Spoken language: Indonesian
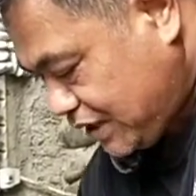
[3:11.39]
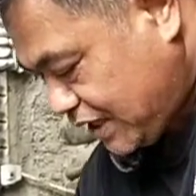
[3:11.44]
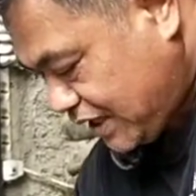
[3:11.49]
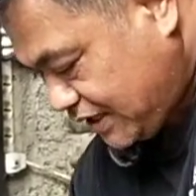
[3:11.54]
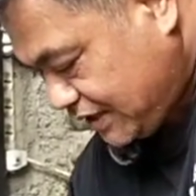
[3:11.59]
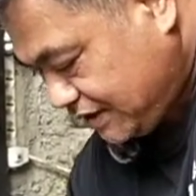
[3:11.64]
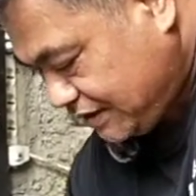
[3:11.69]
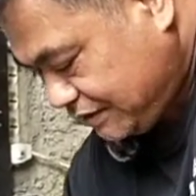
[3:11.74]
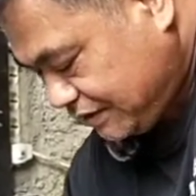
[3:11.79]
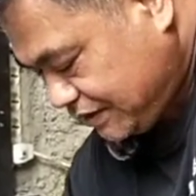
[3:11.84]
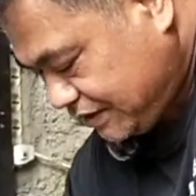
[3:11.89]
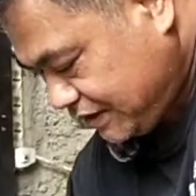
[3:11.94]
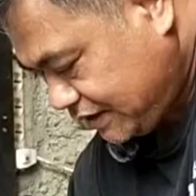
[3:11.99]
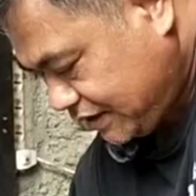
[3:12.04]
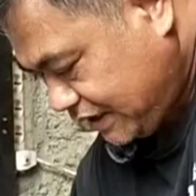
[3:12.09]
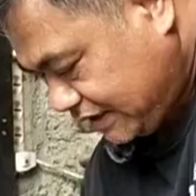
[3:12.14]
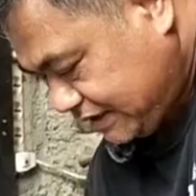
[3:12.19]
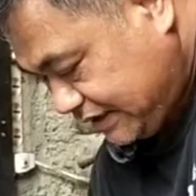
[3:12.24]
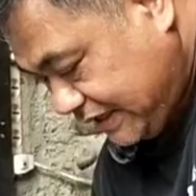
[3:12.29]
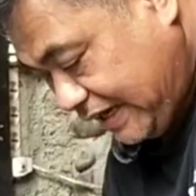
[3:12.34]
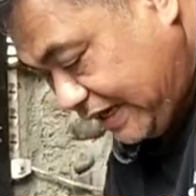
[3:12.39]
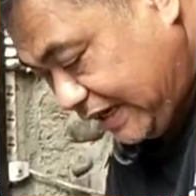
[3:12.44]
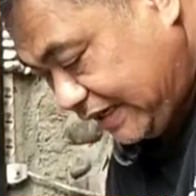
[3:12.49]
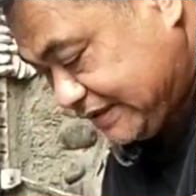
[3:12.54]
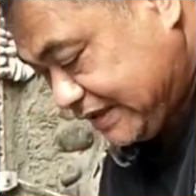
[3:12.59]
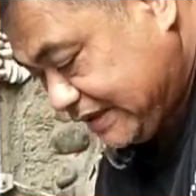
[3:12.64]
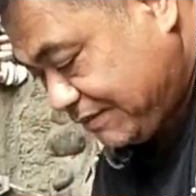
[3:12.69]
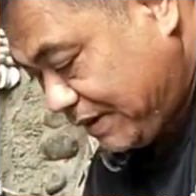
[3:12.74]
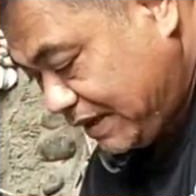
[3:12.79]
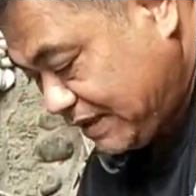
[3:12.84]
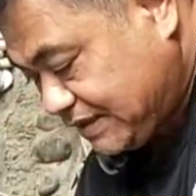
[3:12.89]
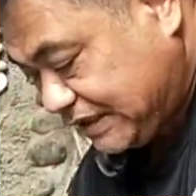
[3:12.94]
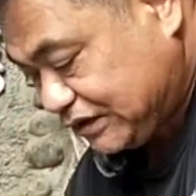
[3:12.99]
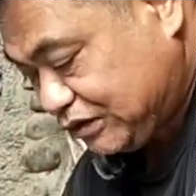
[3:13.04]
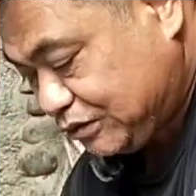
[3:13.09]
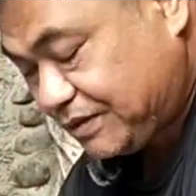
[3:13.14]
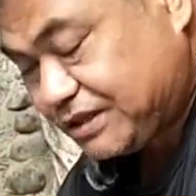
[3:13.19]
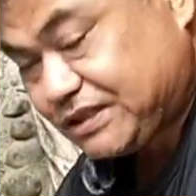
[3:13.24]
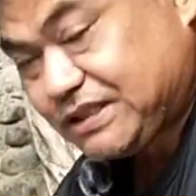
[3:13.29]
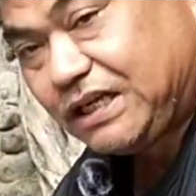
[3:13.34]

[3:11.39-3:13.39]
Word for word: Nah, nanti akan saya bahas satu